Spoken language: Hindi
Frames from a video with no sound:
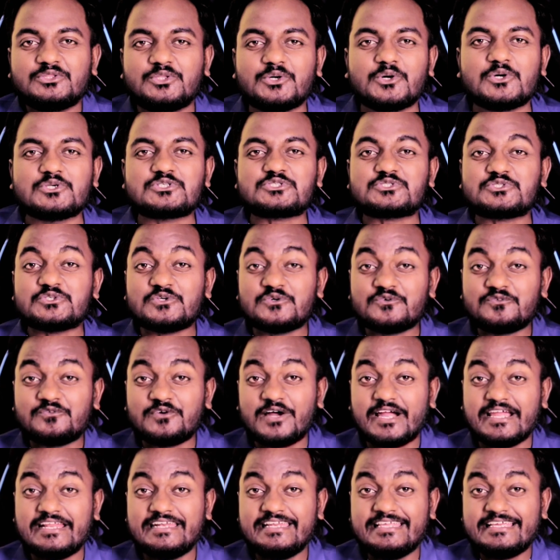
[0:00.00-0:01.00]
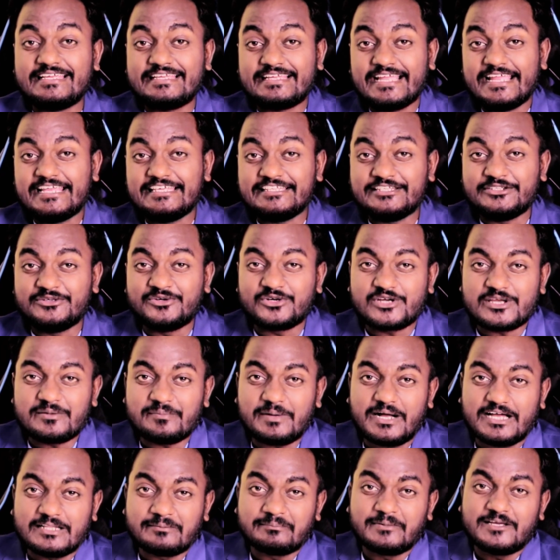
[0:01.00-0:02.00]
दोस्तों फाइनली कई दिनों के
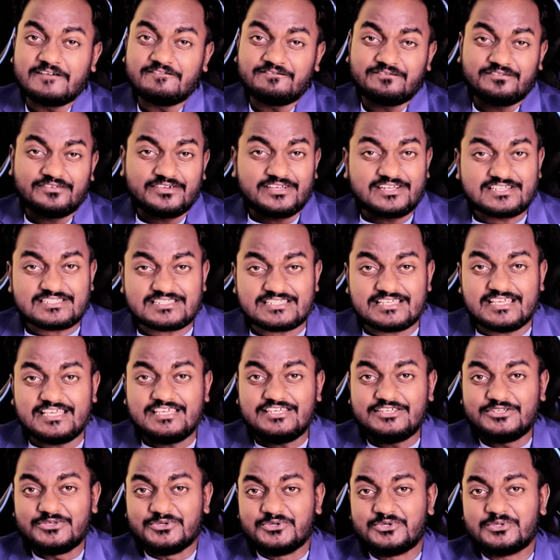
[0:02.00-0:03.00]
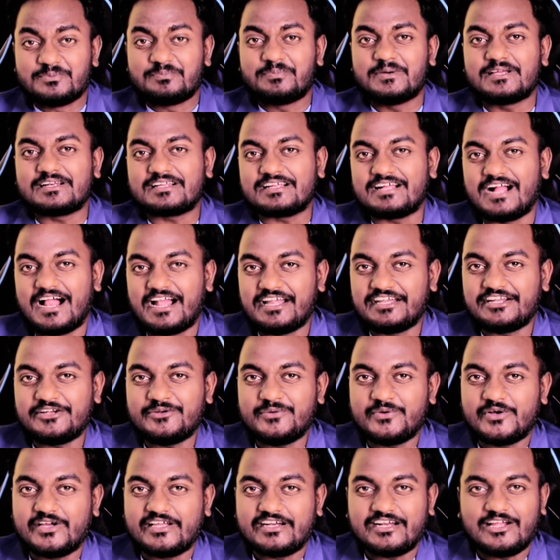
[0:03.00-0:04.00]
बाद मैं फिर से यूट्यूब पर
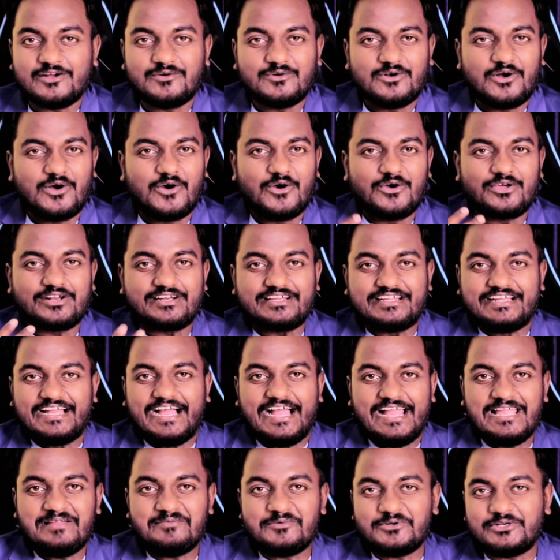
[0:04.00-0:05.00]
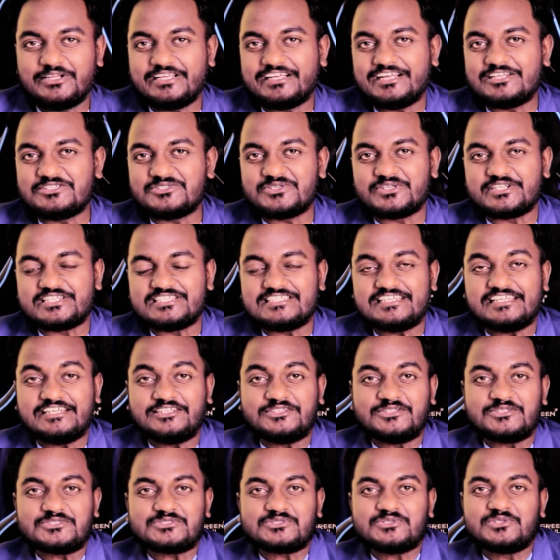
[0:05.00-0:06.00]
कंटिन्यू कर रहा हूँ और गायब होने का जो रीज़न है
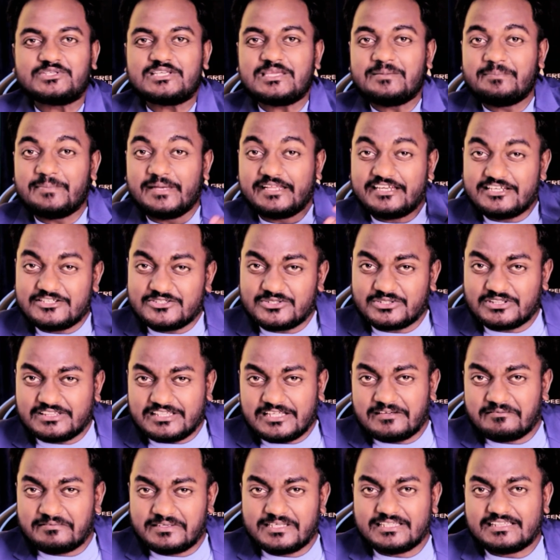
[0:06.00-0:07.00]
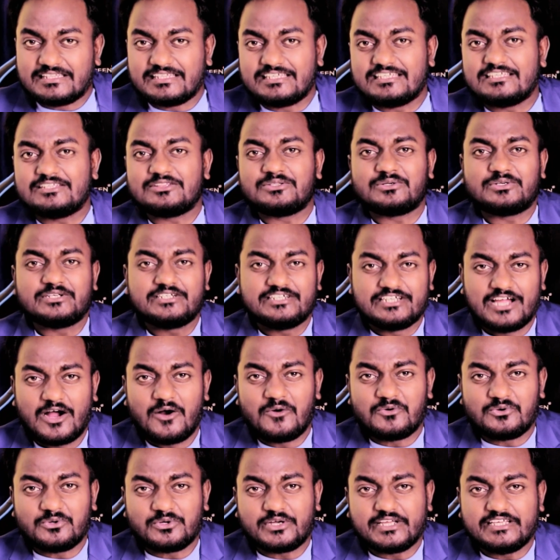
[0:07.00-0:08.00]
दोस्तों कि मेरी जो तबीयत थी थोड़ी
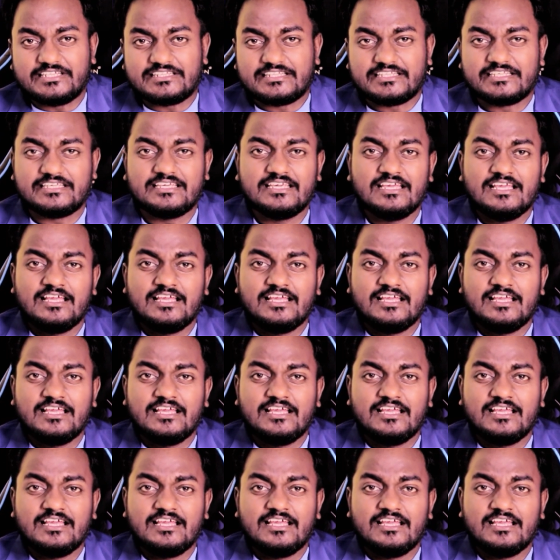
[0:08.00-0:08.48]
डाउन हो गई थी